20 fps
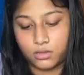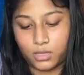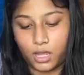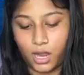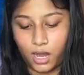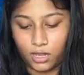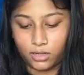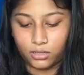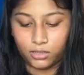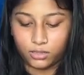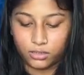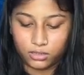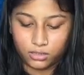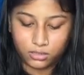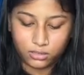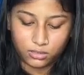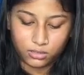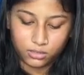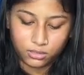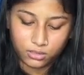एंड
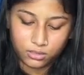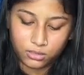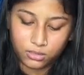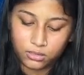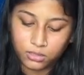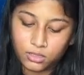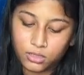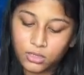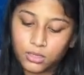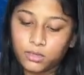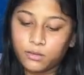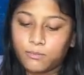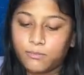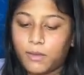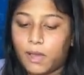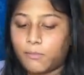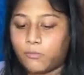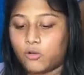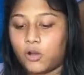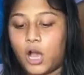
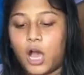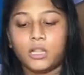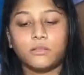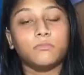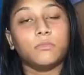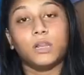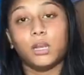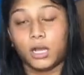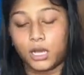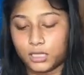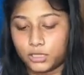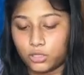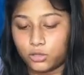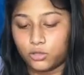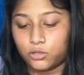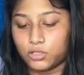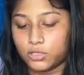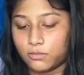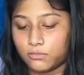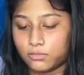आपको हाथ में लगा देती
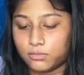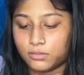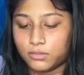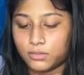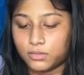हूँ सब